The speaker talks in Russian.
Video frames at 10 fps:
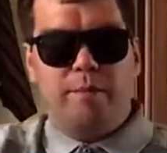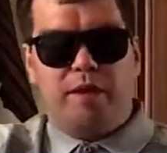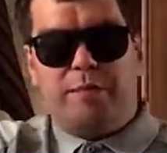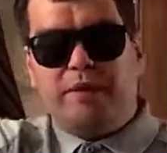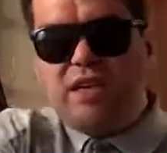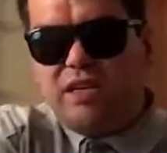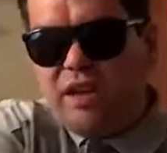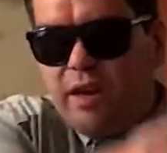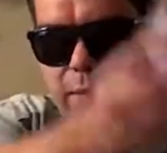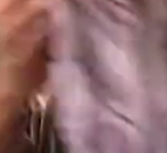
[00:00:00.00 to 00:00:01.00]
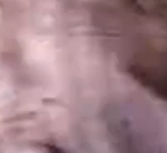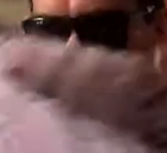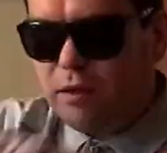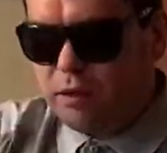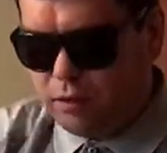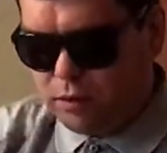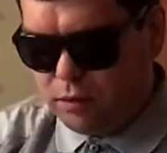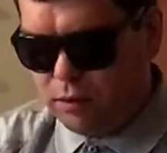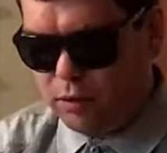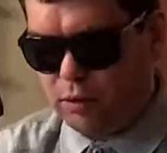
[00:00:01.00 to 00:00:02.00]
И подошли к ним ребята,
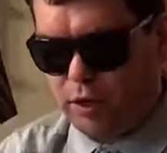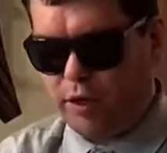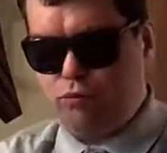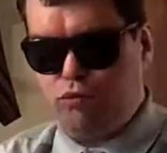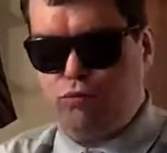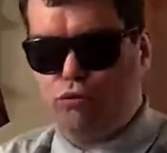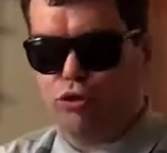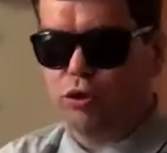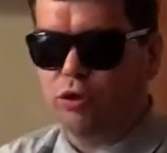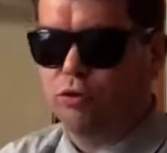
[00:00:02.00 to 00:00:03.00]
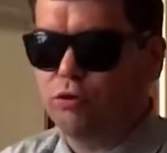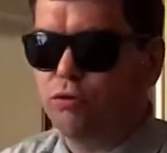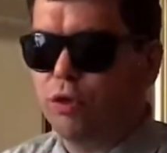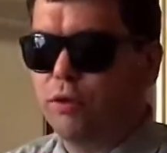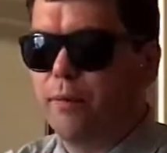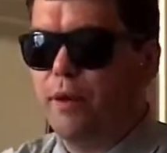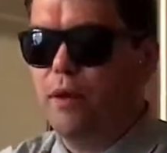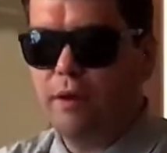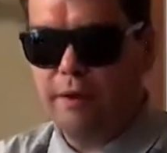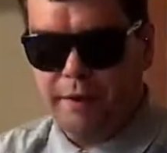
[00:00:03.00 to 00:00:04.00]
а, такие, ну, мужчины уже,
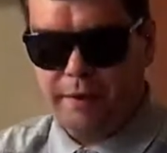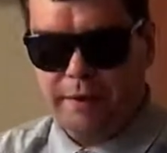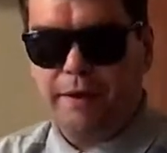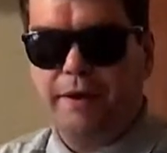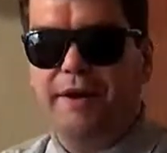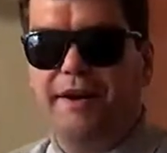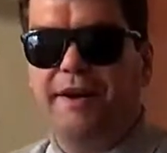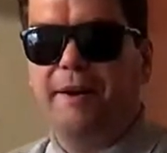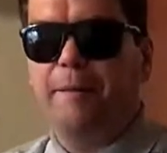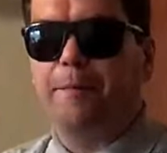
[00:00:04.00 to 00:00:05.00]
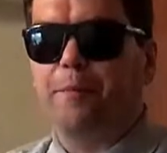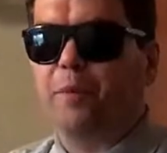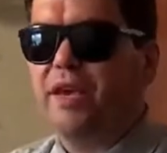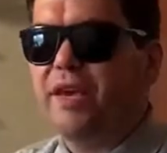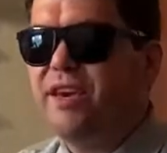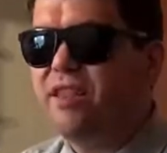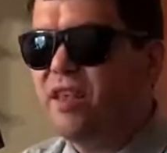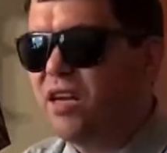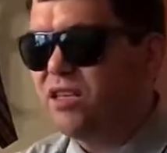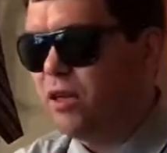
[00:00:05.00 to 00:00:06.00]
да, а, и
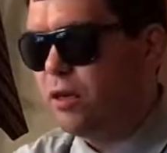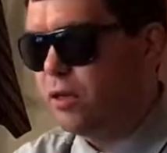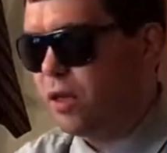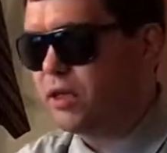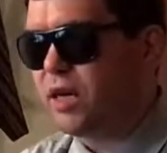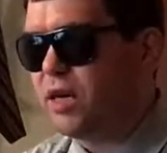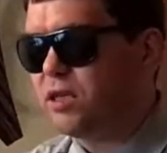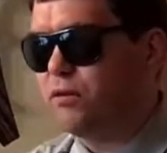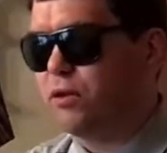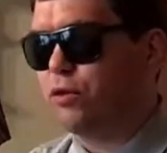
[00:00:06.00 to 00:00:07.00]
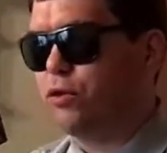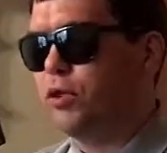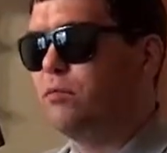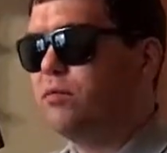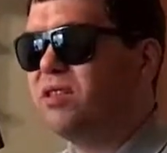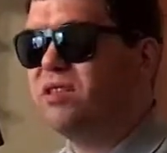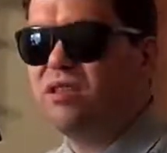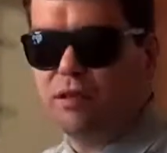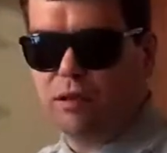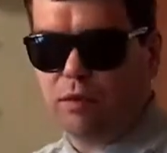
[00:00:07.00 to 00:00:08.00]
начали рассказывать, что им
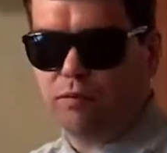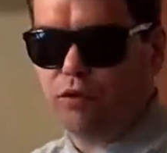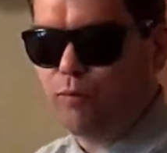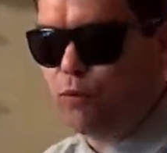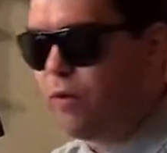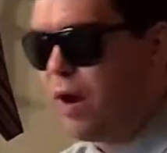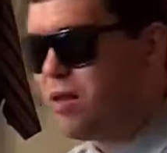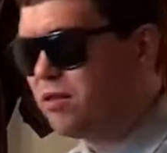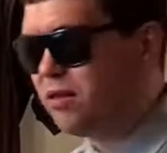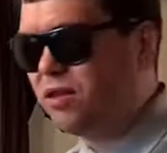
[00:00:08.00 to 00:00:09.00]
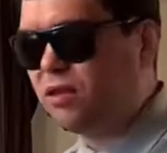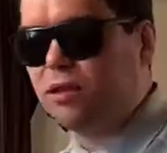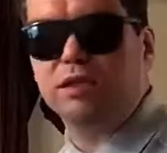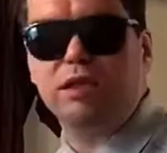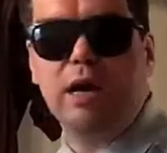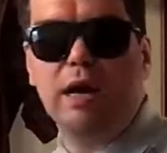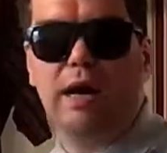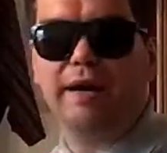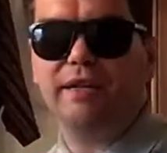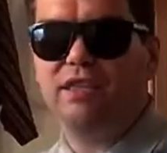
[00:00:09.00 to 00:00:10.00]
стыдно, вот буквально стыдно за
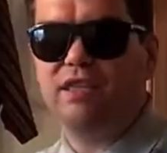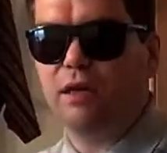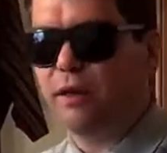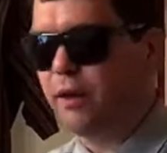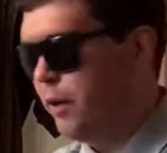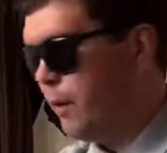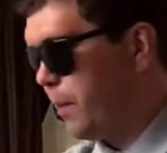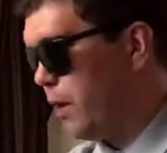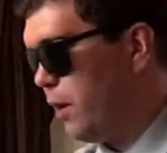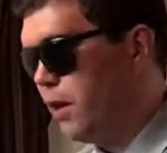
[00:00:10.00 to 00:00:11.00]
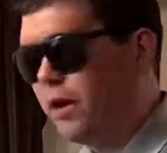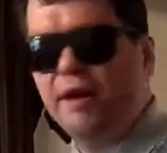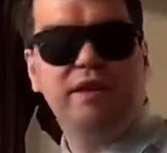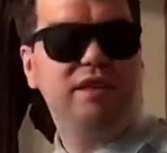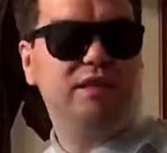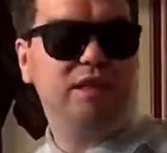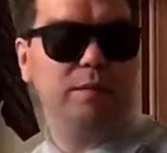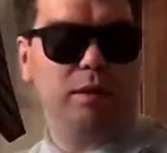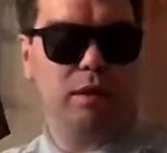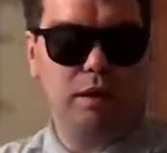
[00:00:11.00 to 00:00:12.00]
родителей а, этих
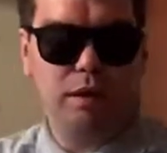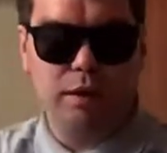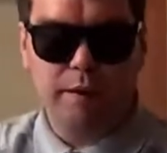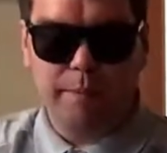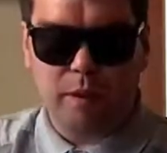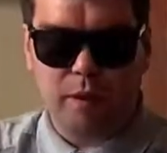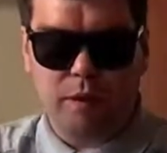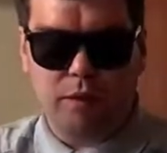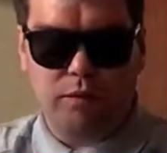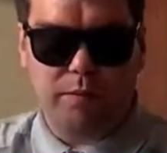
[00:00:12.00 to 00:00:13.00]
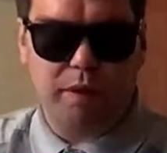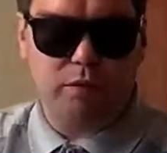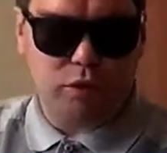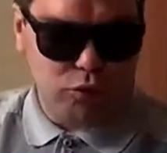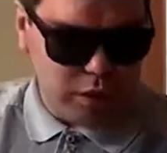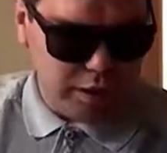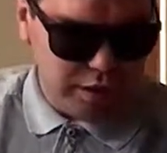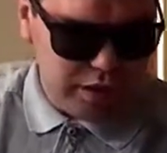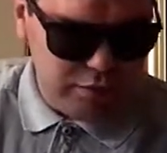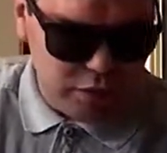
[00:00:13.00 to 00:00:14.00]
самых, вот моего друга и
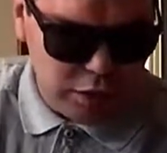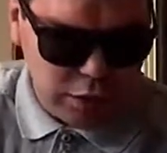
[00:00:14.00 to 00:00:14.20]
девушки, с